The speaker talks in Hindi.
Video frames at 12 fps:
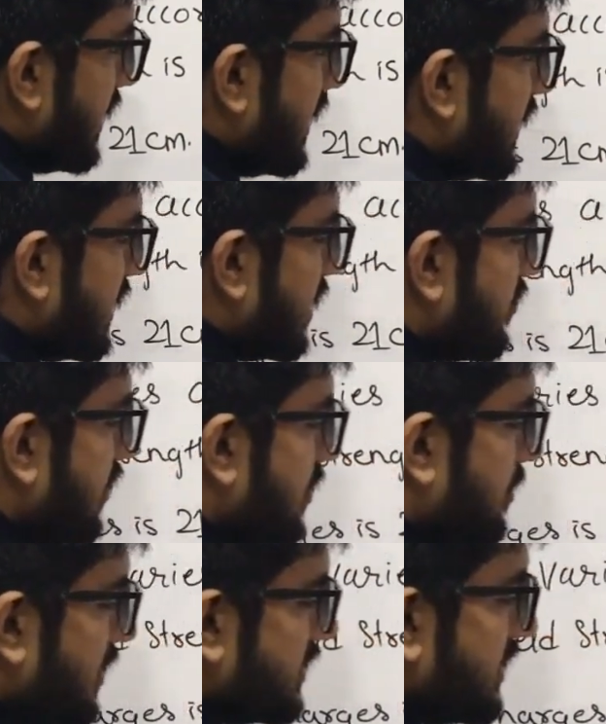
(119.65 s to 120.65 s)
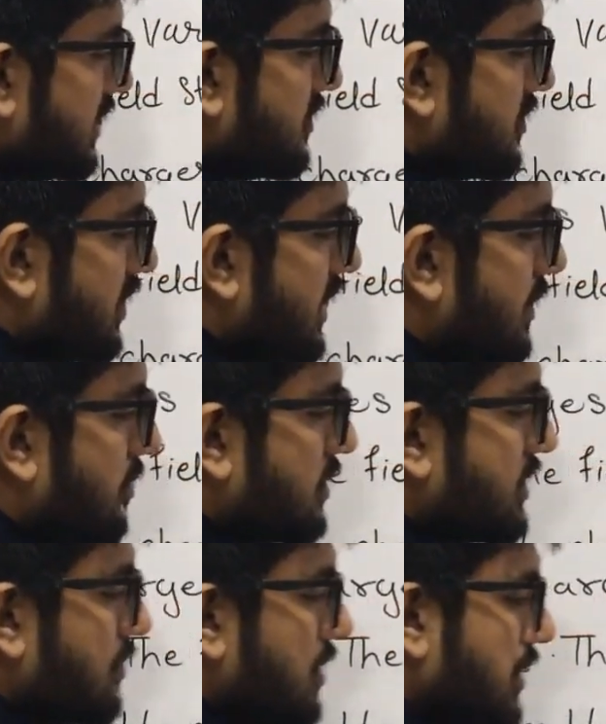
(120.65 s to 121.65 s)
इलेक्ट्रिक फील्ड पॉजिटिव तो ये
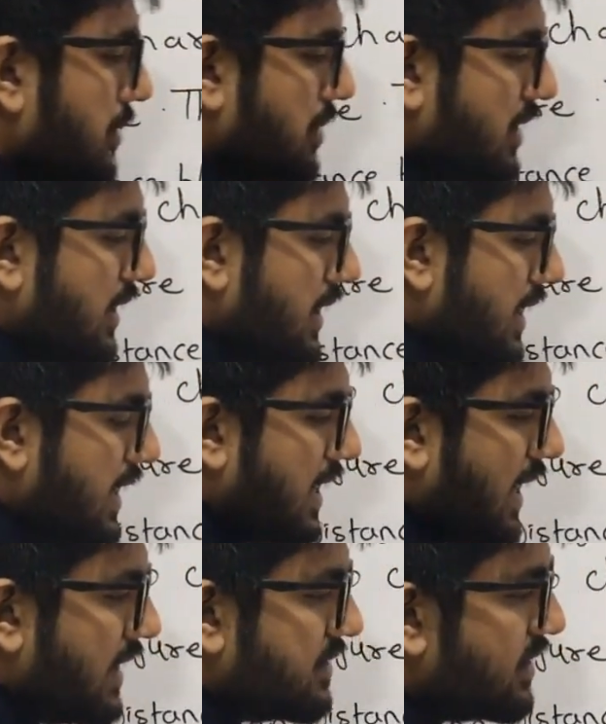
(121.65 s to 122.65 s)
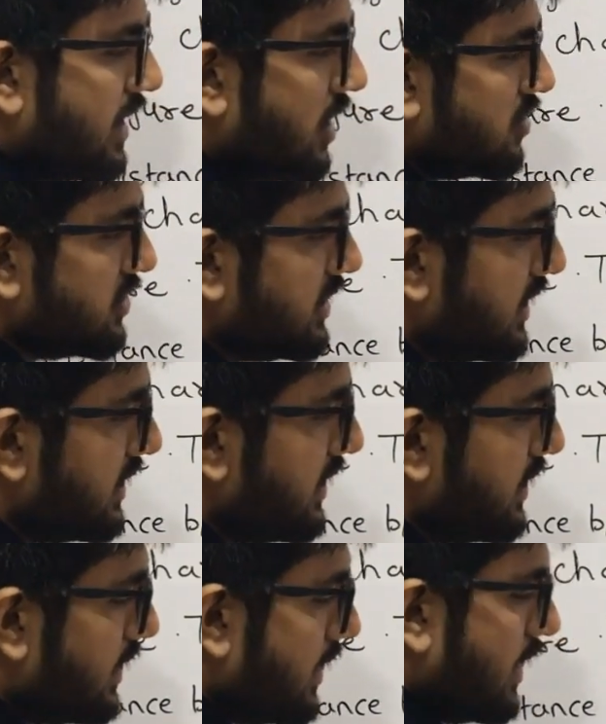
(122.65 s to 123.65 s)
पॉसिबिलिटी भी कैंसिल हो जाती
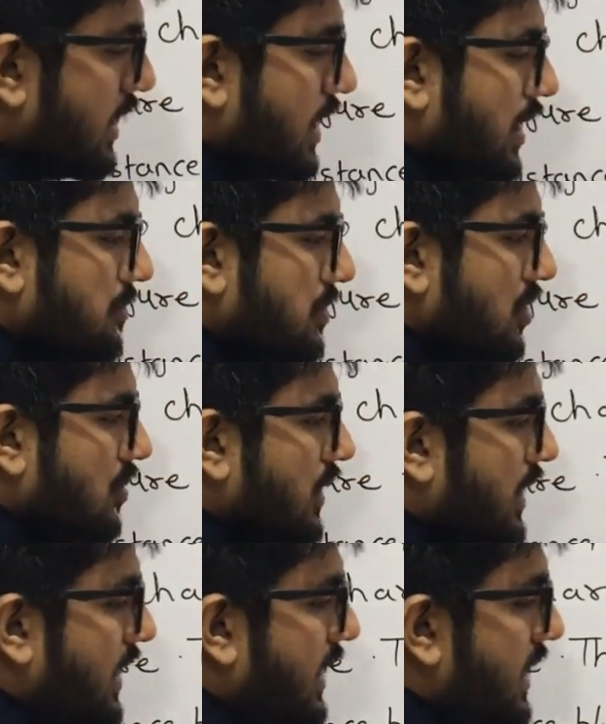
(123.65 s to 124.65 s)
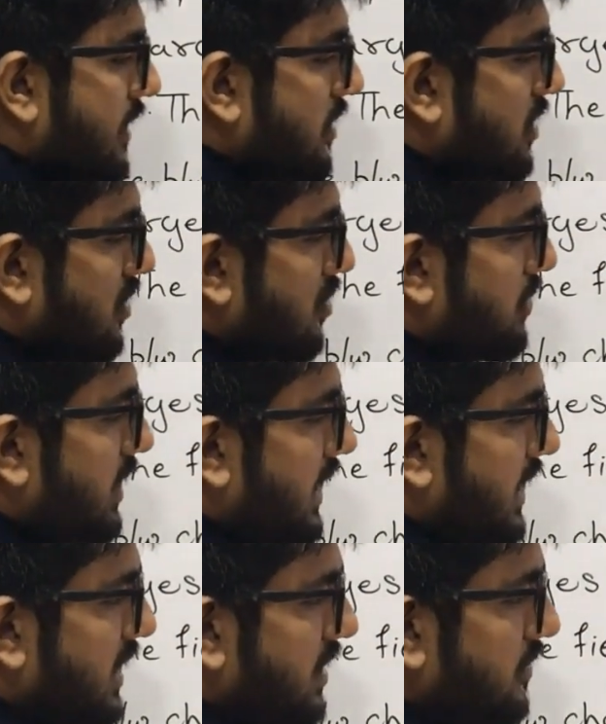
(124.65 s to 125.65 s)
है अब क्यू ए नेगेटिव और क्यू बी
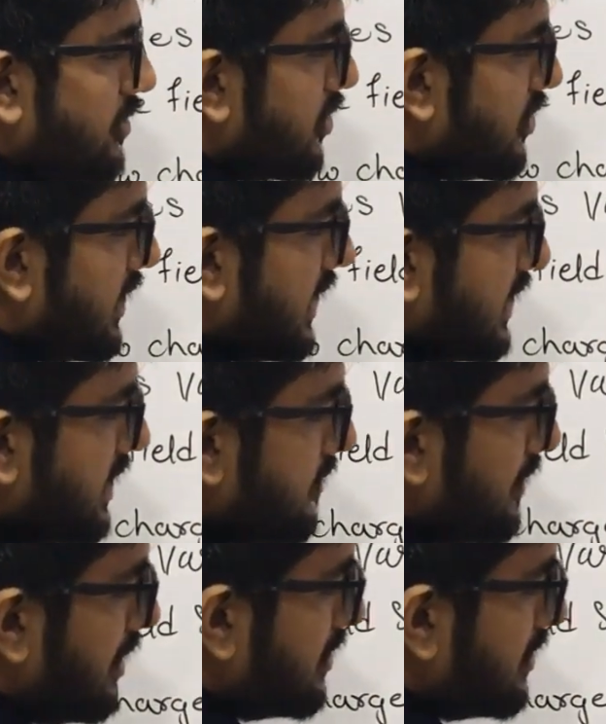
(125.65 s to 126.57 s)
नेगेटिव दोनों नेगेटिव नहीं